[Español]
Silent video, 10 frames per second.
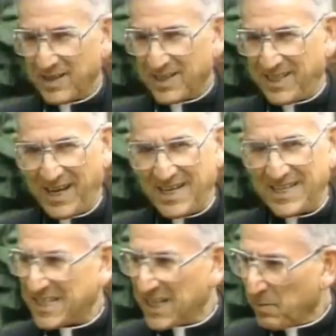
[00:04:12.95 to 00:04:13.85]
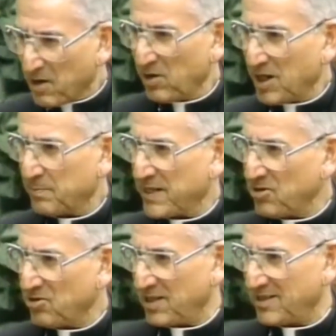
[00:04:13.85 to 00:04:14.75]
Se exacerbaron las
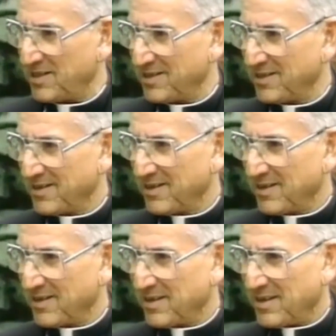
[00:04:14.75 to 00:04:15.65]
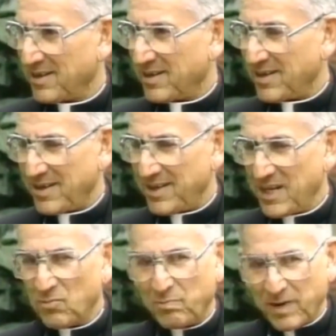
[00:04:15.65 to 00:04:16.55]
pasiones y en
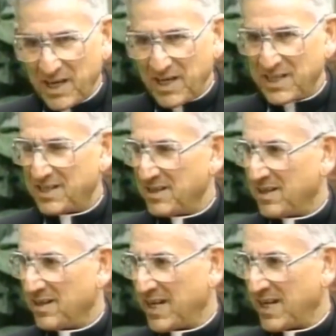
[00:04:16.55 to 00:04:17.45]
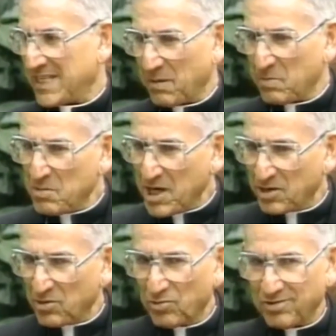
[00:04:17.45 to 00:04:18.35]
un país que está
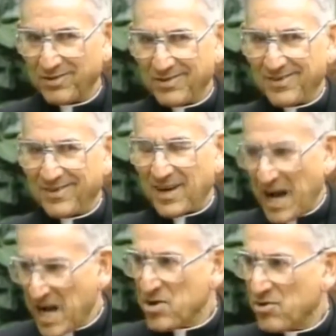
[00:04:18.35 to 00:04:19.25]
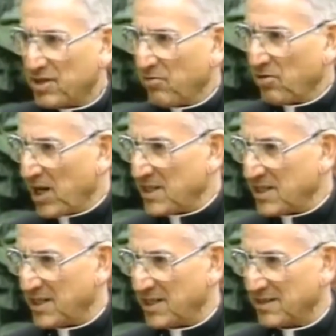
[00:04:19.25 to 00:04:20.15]
viviendo años de
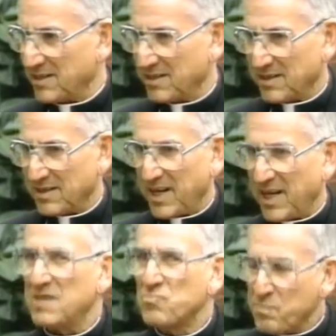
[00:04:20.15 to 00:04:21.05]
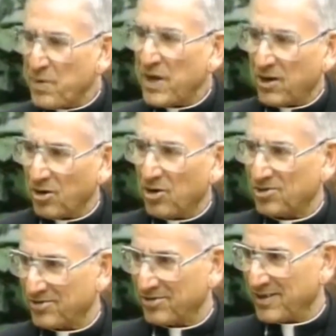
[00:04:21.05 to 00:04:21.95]
violencia. Es muy peligroso
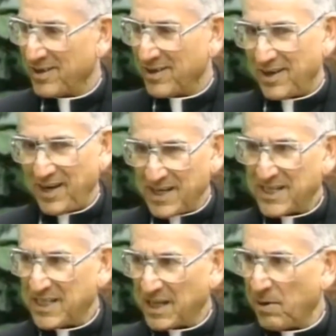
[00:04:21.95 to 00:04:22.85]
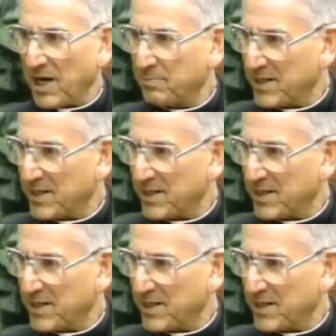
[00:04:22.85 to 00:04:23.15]
exacerbar las